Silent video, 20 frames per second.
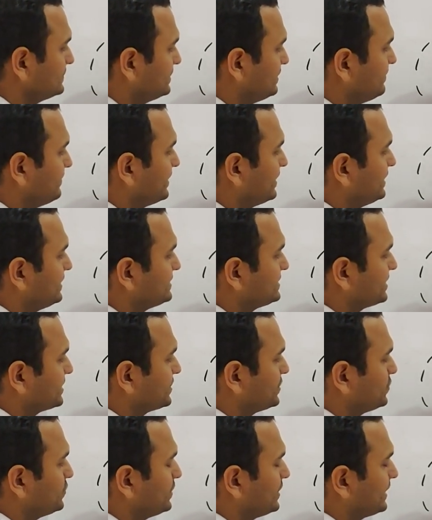ये मान लीजिए
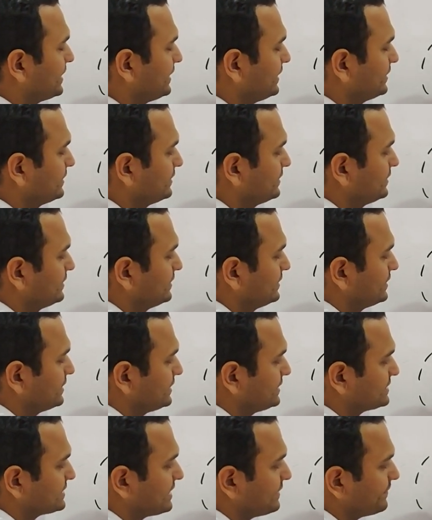क्यू है
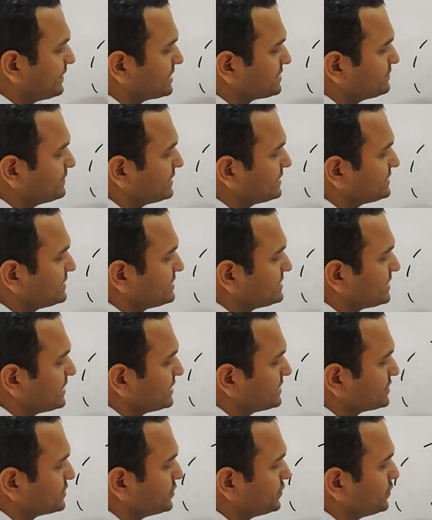इसके पास में किसी
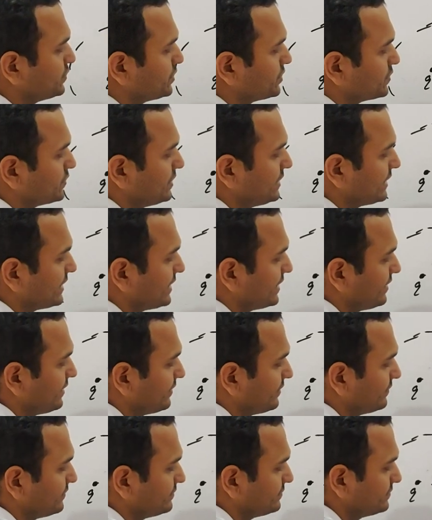चार्ज क्यू नॉट को लेके आ
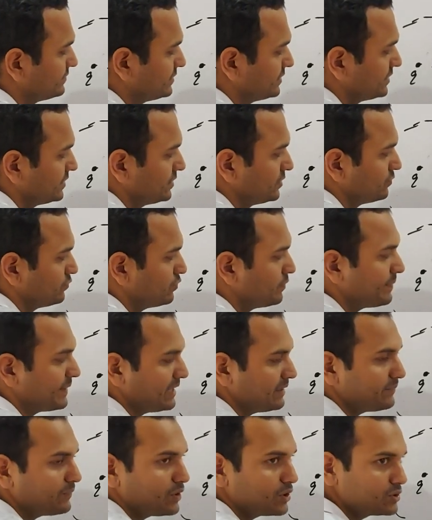रहा हूं वो
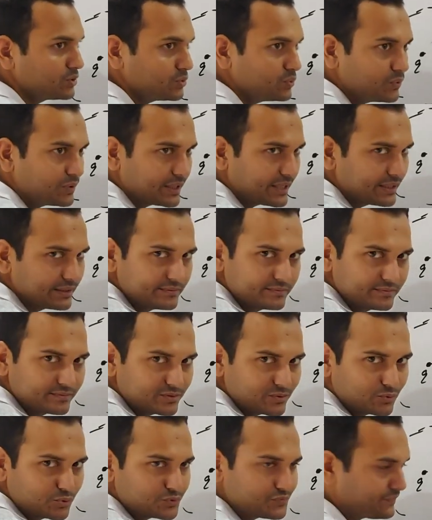पहले बहुत दूर है
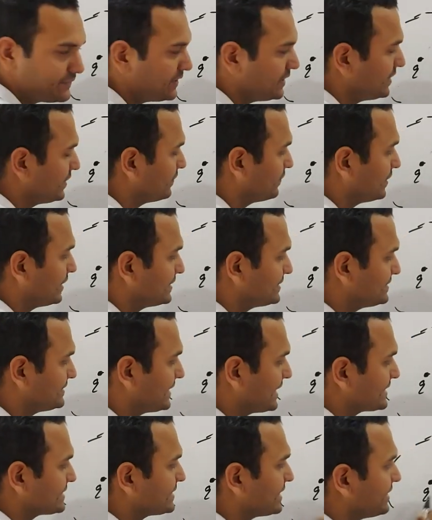तो कुछ फील नहीं होगा
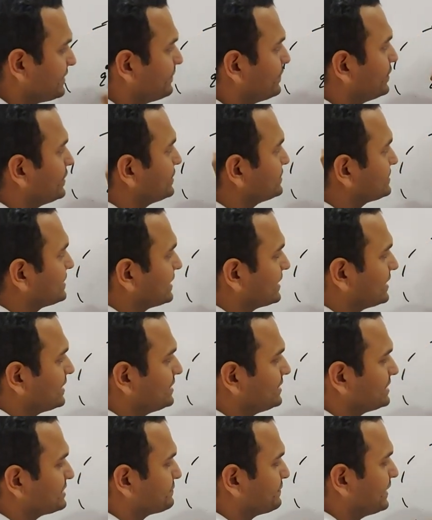जैसे ही वो ये
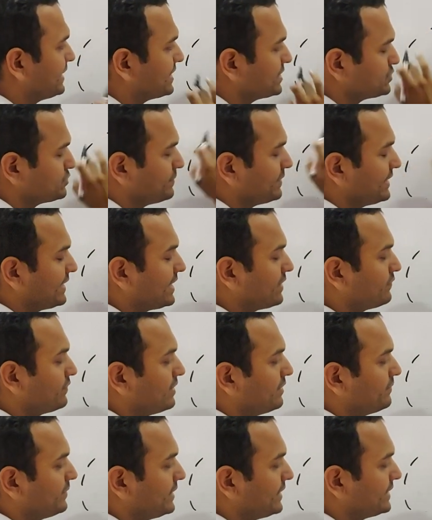सर्कल स्पेयर जो बनाया
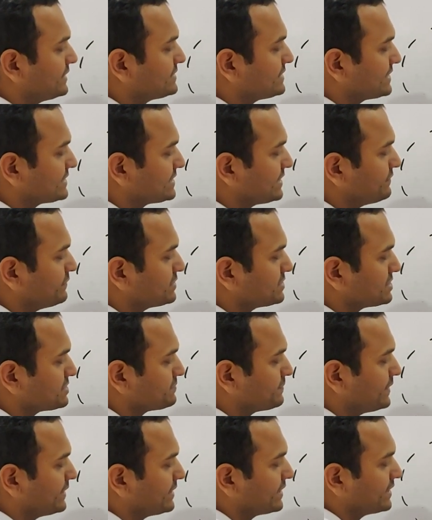हुआ है मैंने जैसे ही वो इस
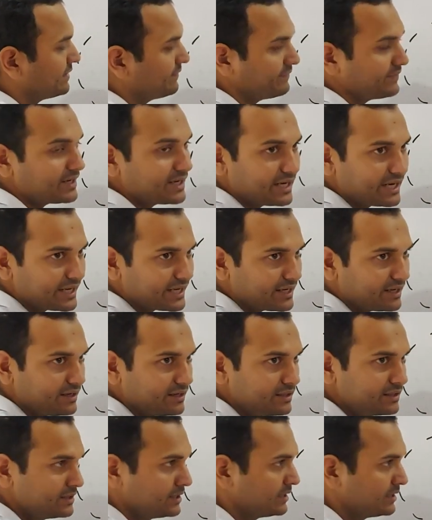स्पेयर के अंदर आएगा